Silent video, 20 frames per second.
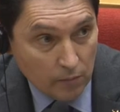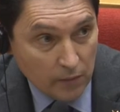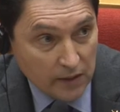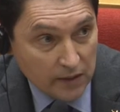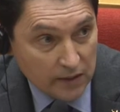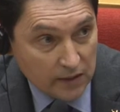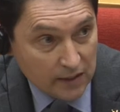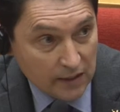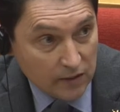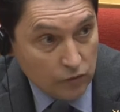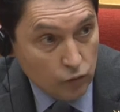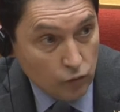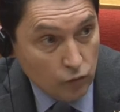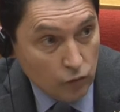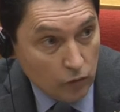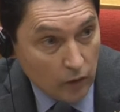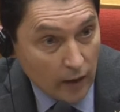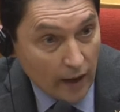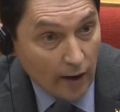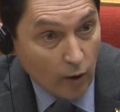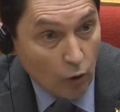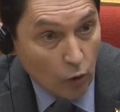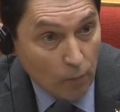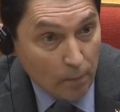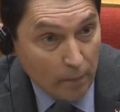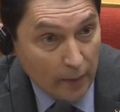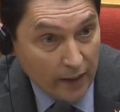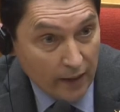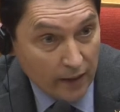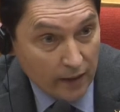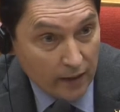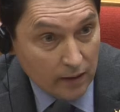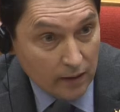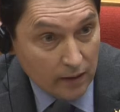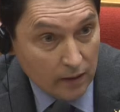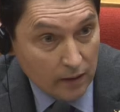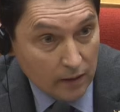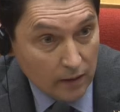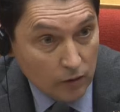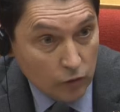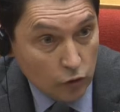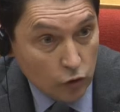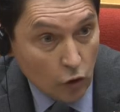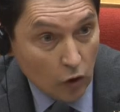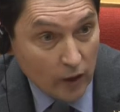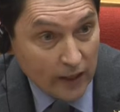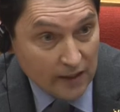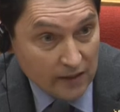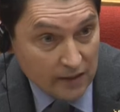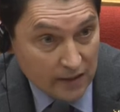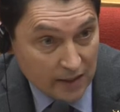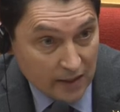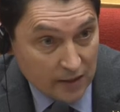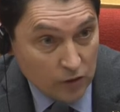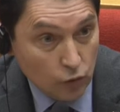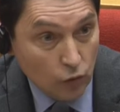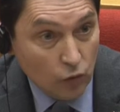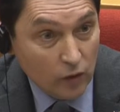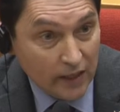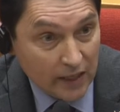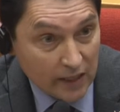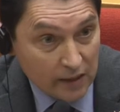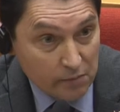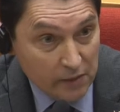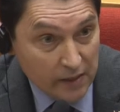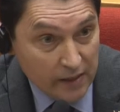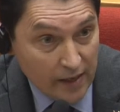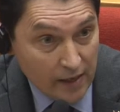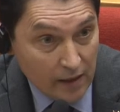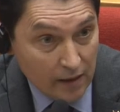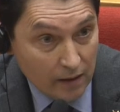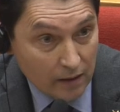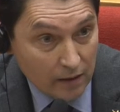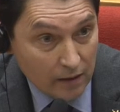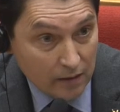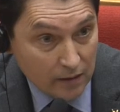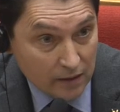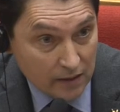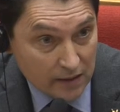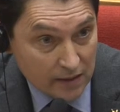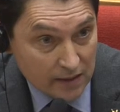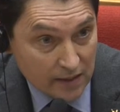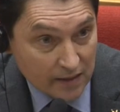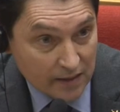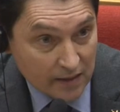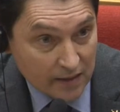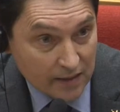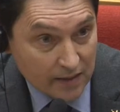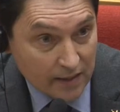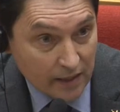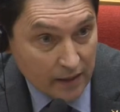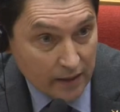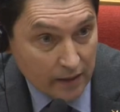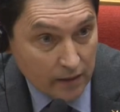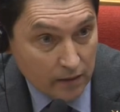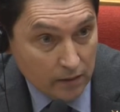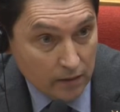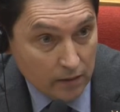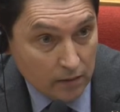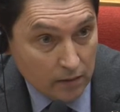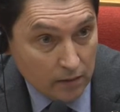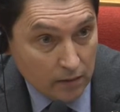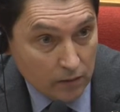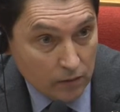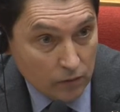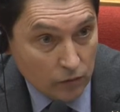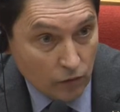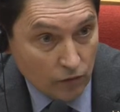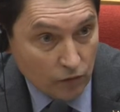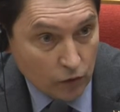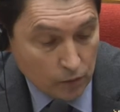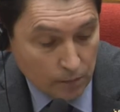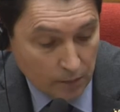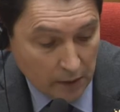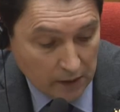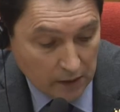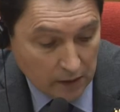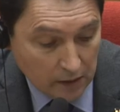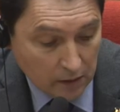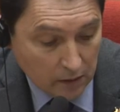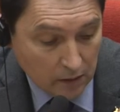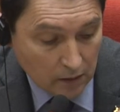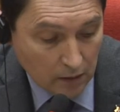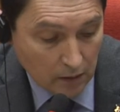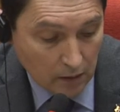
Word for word: mais c'est un repère d'organisation criminelle qui s'est installé dans votre pays.